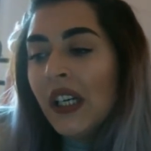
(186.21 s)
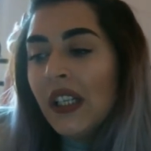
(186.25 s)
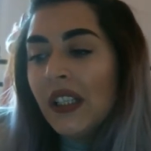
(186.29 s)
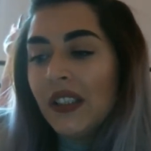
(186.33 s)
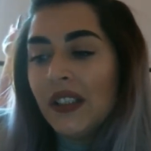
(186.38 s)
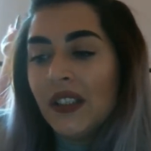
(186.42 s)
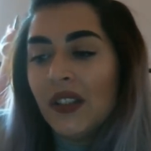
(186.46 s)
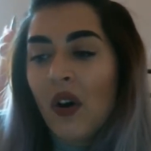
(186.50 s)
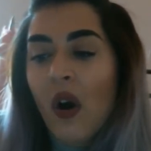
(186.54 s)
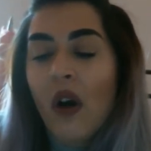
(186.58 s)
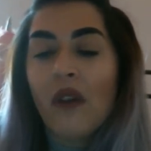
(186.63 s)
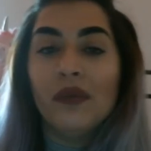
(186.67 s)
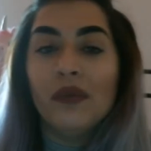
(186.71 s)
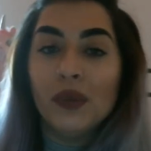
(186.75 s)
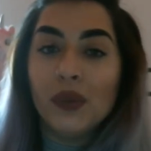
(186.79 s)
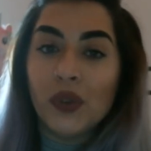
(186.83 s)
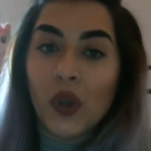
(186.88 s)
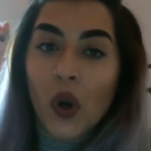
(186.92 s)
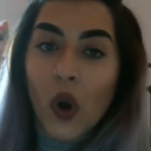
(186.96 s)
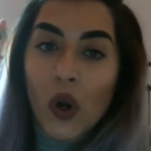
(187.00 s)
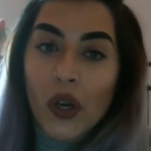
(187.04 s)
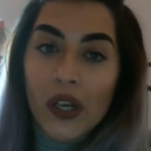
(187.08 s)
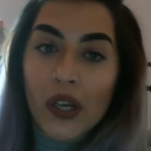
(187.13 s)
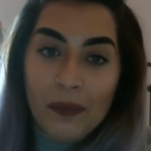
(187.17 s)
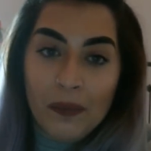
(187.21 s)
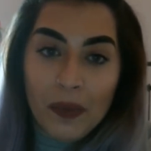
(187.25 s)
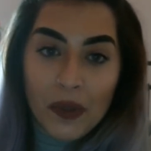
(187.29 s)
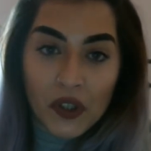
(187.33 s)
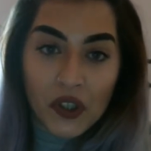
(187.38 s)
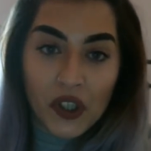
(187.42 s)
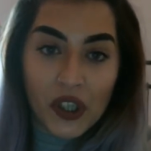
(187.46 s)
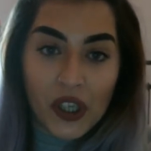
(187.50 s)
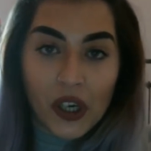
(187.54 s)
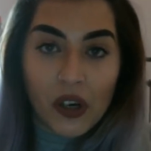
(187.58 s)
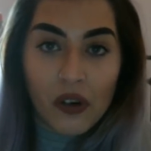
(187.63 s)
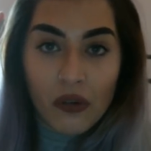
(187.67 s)
Uh, ho avuto il
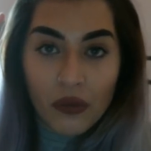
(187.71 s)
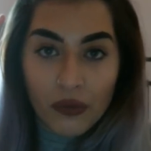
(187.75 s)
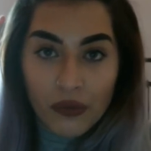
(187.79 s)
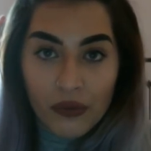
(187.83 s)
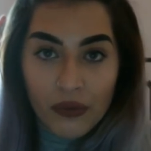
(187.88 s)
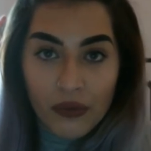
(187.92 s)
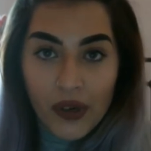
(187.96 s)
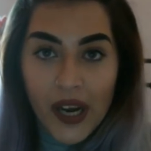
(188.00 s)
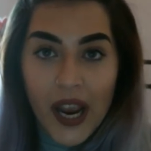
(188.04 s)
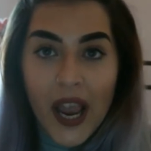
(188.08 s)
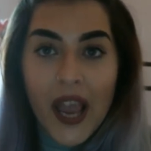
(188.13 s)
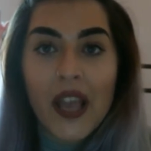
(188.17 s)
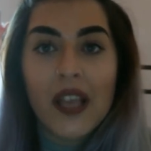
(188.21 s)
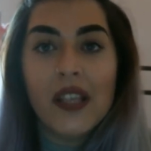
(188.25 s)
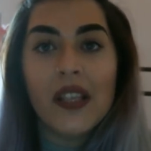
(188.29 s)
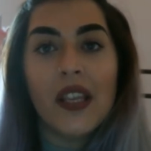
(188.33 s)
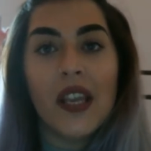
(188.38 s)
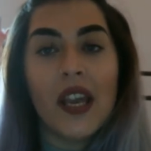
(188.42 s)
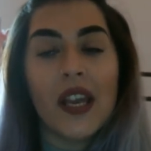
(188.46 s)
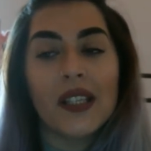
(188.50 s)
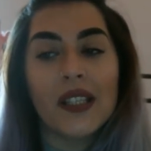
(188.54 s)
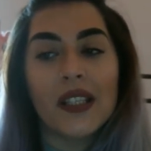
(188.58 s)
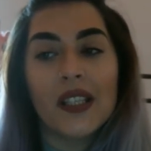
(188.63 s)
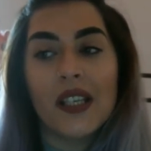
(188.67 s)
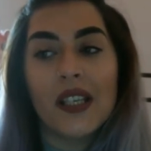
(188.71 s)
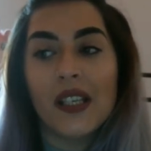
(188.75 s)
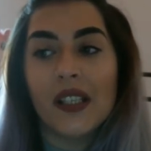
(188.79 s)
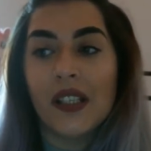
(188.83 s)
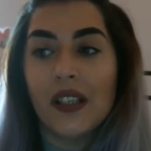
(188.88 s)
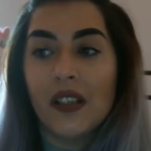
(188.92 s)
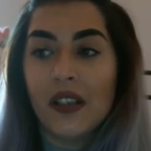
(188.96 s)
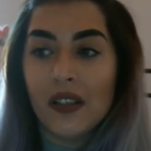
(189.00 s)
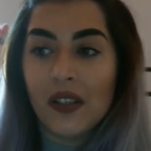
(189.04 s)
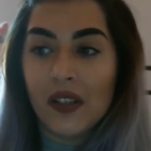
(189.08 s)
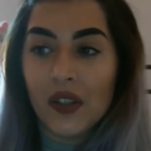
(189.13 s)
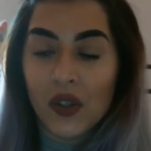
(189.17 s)
piacere e l'onore di essere
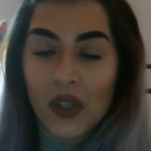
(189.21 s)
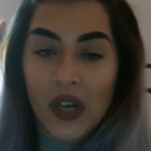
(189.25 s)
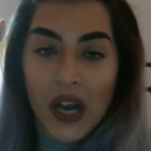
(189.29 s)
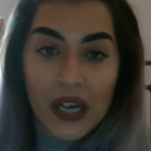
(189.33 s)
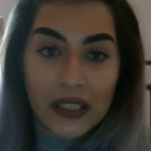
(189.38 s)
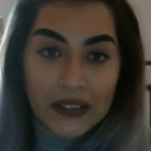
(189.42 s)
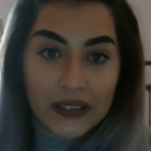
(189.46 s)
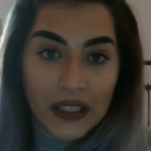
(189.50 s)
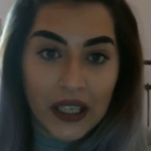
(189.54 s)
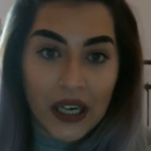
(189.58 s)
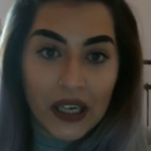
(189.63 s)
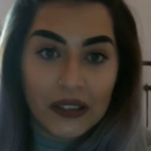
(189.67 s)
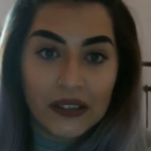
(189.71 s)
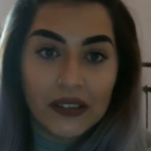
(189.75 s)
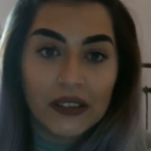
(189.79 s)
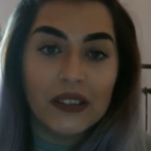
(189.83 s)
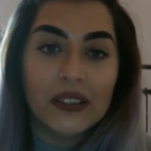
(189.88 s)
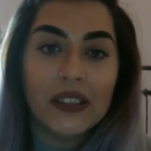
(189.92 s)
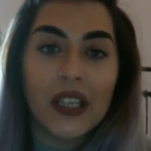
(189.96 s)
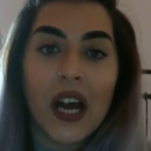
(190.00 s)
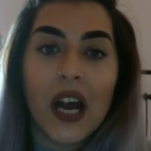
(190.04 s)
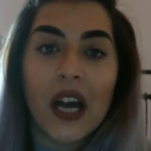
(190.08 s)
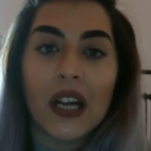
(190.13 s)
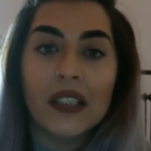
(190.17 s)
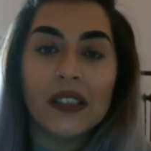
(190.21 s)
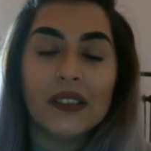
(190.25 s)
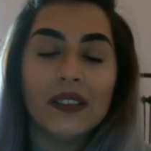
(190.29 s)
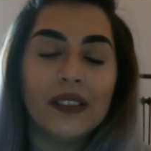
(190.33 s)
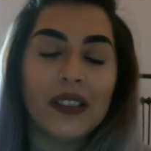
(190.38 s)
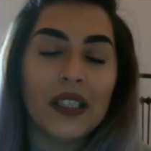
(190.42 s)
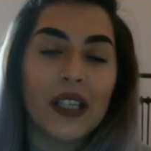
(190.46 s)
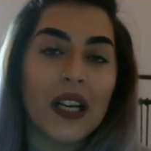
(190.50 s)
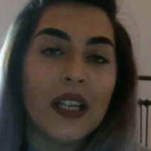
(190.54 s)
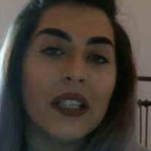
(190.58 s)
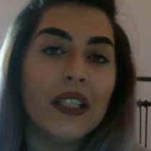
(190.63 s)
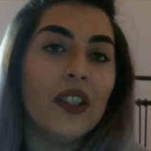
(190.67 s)
selezionata ta-
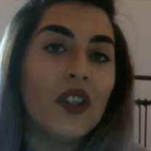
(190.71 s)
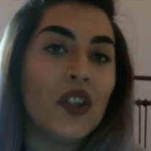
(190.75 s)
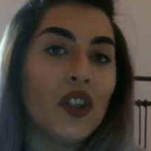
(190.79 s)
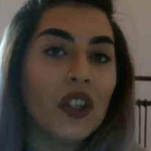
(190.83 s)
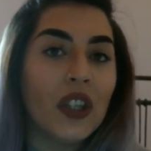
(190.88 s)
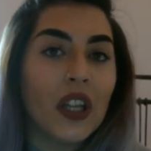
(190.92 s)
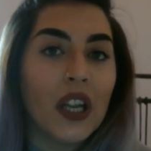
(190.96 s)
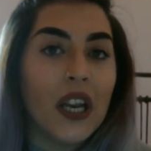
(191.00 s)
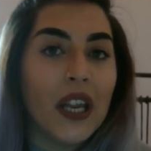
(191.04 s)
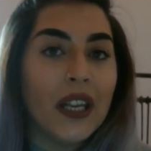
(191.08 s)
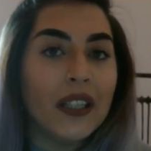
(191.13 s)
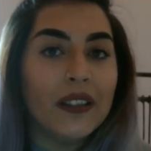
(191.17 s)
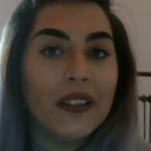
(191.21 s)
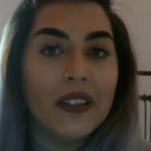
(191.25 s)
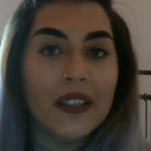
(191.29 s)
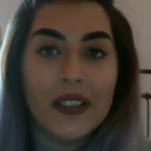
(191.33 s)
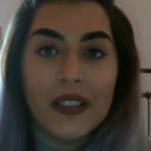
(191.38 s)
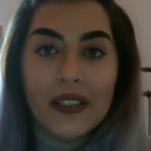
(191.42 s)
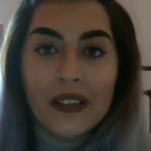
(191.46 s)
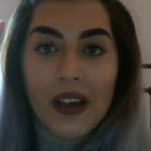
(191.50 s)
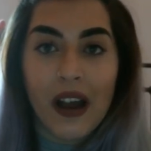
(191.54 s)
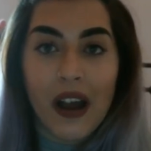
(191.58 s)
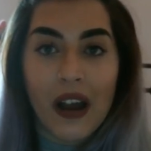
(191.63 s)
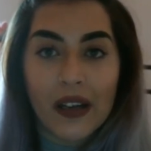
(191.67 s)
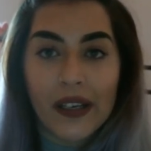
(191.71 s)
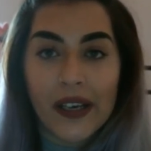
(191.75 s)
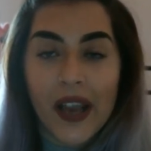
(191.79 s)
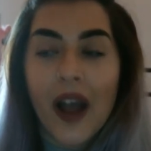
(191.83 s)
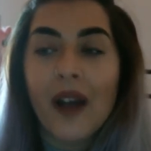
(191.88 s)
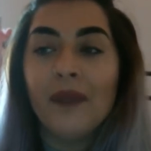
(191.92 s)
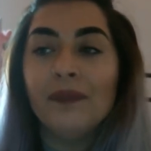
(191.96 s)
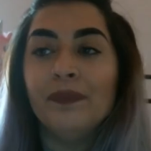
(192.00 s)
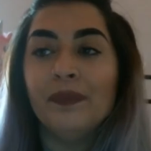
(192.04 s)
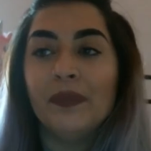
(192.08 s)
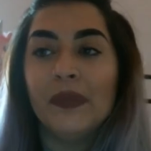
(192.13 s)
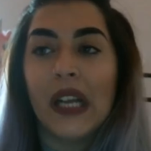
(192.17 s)
tra i 10 talenti in
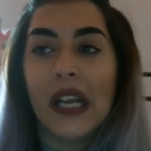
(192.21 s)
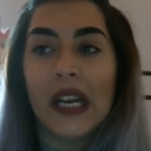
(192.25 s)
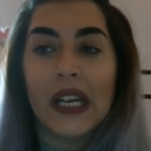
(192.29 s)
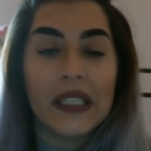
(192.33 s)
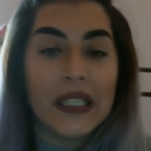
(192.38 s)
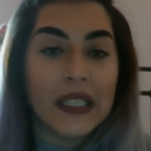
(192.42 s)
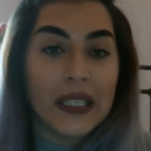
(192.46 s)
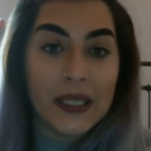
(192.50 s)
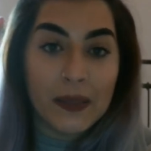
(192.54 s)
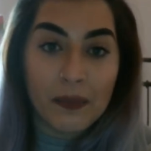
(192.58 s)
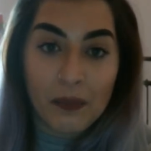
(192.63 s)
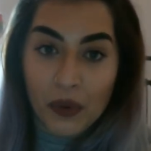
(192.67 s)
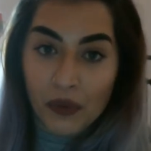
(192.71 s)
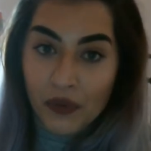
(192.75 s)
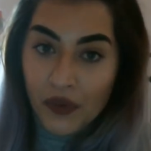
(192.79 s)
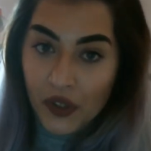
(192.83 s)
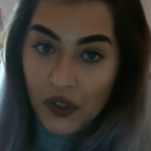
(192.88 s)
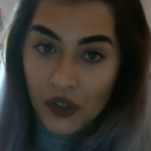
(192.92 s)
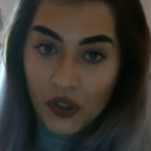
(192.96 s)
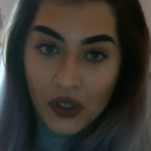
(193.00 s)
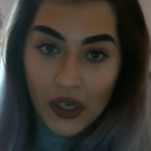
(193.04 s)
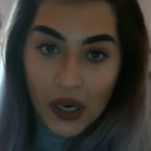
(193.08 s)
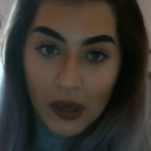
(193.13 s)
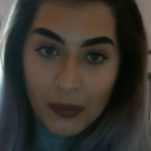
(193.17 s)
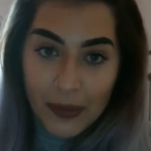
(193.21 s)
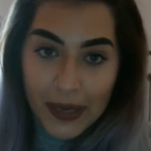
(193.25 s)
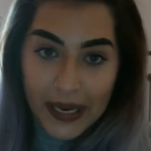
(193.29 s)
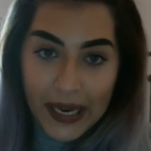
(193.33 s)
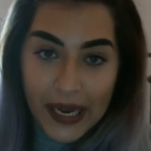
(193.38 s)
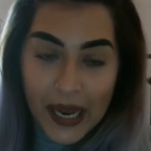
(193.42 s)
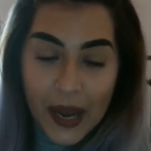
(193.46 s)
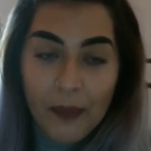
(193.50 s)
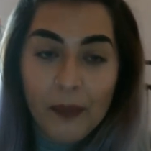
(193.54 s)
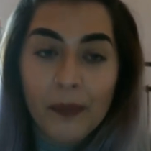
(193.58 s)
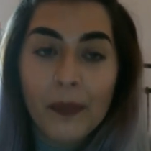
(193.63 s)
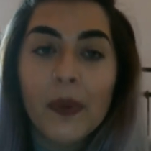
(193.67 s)
Italia dalla NYX Professional
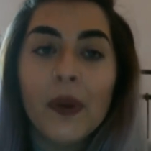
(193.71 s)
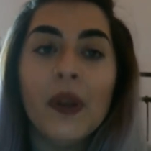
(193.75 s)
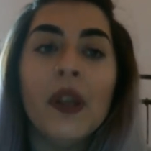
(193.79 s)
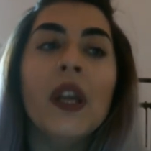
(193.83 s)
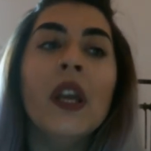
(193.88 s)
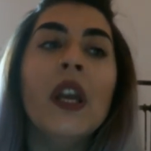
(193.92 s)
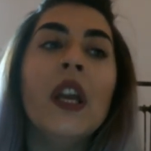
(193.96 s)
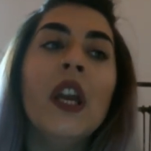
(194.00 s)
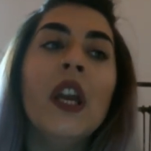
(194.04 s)
Makeup,